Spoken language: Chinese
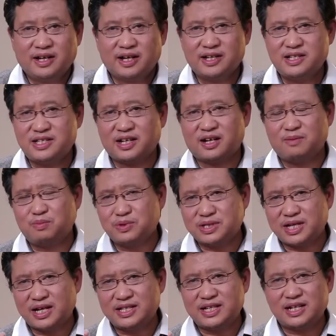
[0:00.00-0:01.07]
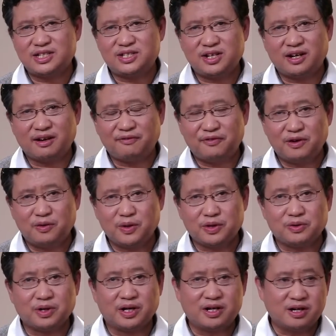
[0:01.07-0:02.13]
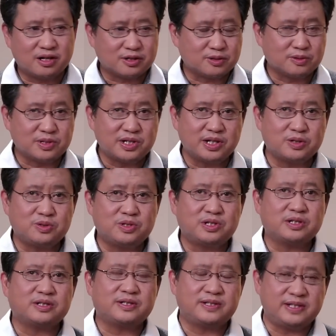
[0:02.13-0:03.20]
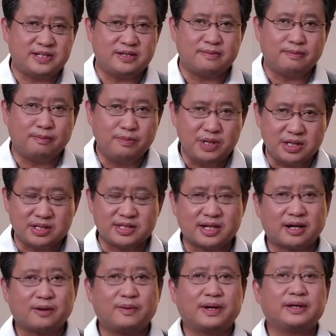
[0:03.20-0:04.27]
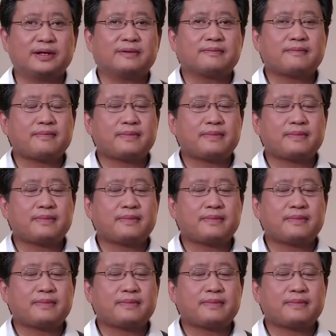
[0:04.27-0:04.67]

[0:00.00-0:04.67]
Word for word: 很显然，不参加 G20 峰会与赫尔松撤军是紧密相关的。